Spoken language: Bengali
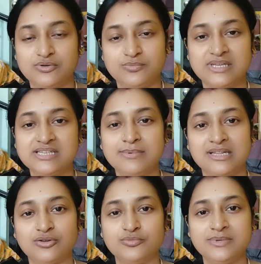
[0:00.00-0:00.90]
বেগুন ভাজা
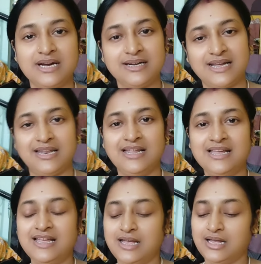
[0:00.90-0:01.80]
বাঁধাকপি আর ডাল
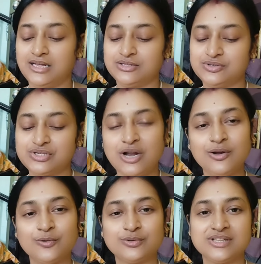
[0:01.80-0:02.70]
তো চলো
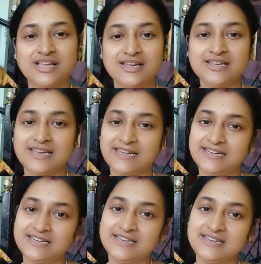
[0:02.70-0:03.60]
করতে থাকি কেটে
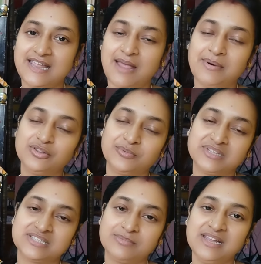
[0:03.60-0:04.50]
টেটে নিয়ে আবার
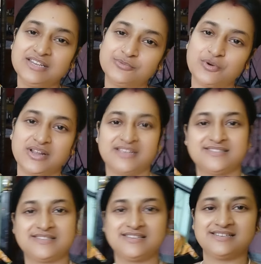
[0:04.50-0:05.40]
তোমাদের সামনে একটু পরে
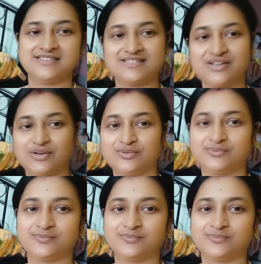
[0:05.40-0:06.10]
আসছি চলো